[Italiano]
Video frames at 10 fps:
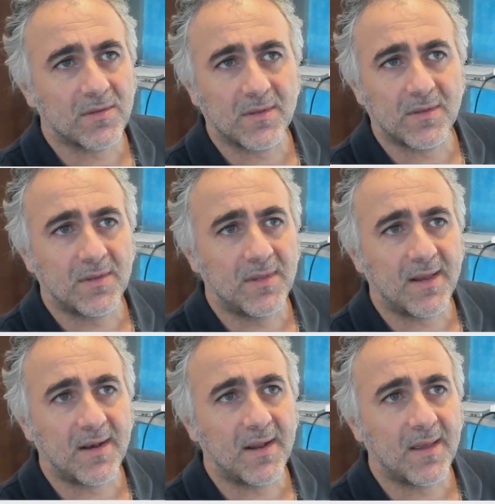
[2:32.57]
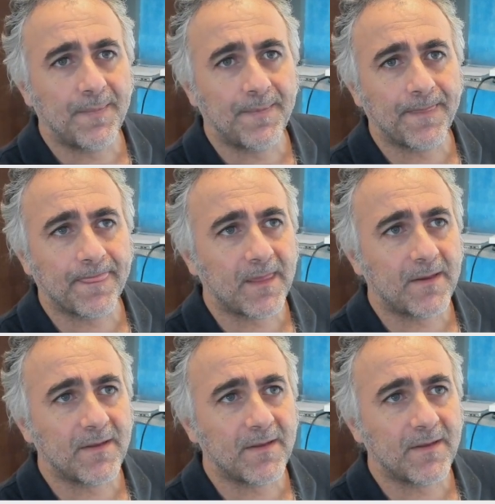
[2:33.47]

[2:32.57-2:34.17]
dal, um,